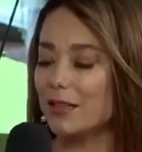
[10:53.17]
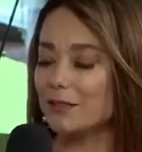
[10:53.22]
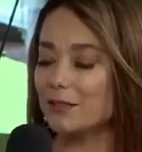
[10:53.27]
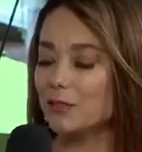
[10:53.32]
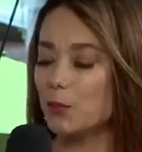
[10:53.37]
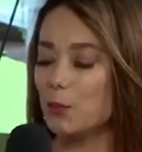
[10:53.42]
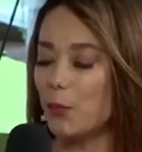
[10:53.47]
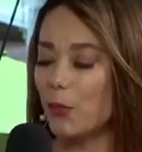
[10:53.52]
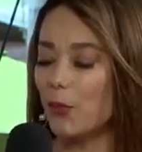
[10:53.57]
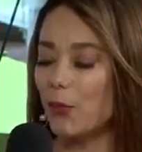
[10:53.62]

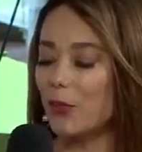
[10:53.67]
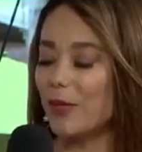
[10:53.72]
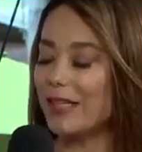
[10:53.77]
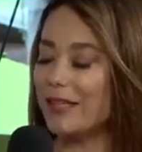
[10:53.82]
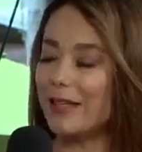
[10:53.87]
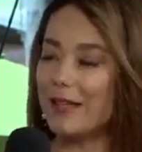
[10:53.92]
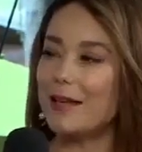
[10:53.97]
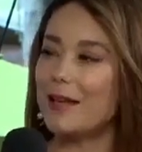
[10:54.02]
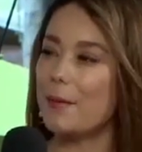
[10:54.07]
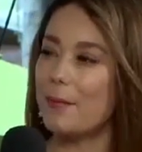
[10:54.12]
supongo que
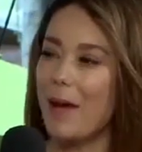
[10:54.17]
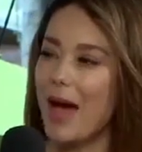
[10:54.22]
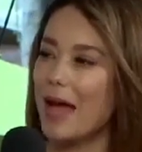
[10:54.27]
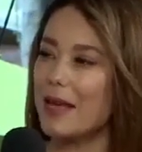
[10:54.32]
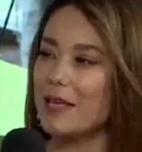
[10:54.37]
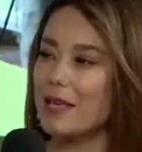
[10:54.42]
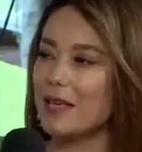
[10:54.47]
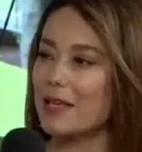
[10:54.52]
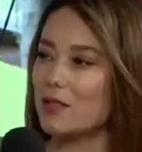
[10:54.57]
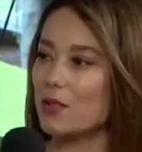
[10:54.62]
tenía
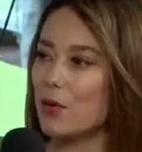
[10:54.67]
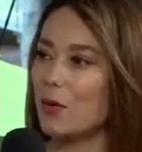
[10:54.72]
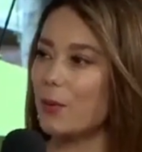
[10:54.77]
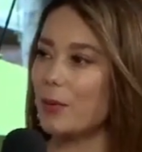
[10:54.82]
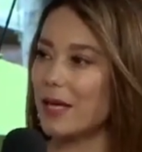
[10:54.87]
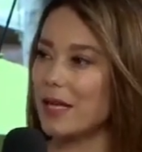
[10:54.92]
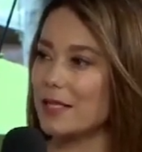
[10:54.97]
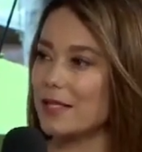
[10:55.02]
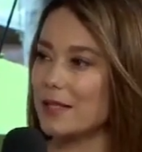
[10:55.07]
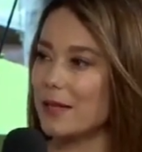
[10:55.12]
varias
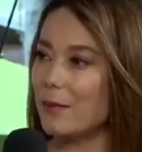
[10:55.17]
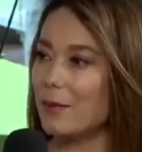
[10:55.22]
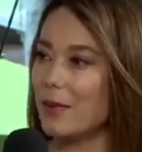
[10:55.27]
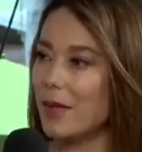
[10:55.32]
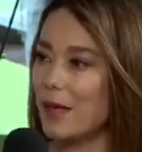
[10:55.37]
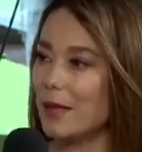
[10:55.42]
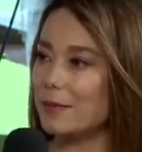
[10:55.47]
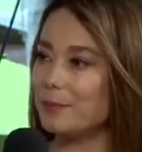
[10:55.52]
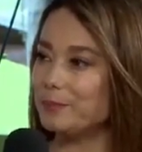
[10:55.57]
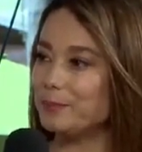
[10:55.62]
obras
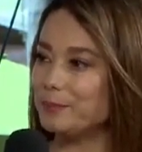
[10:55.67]
también.